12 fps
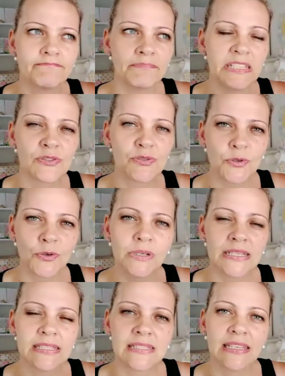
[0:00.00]

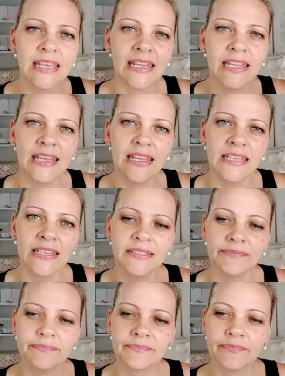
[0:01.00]
pessoas
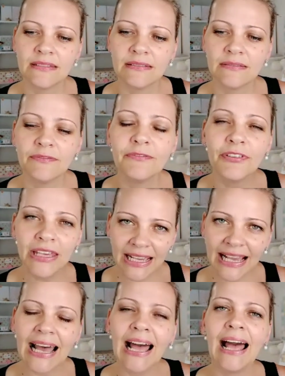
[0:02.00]
quererem
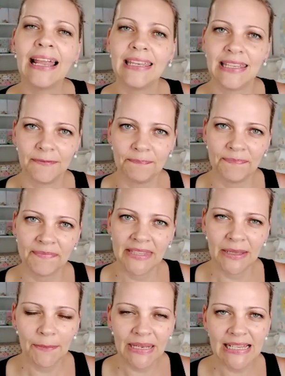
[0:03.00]
ficar ali,
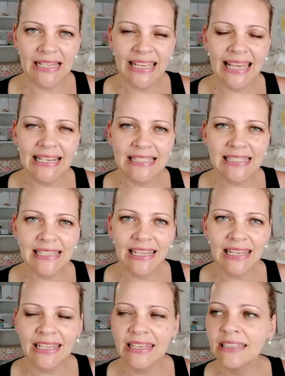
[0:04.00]
para elas
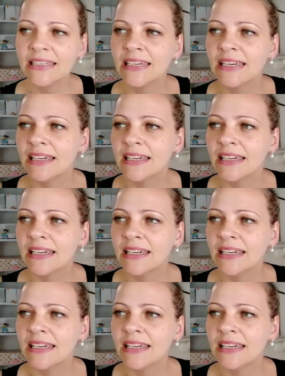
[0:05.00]
quererem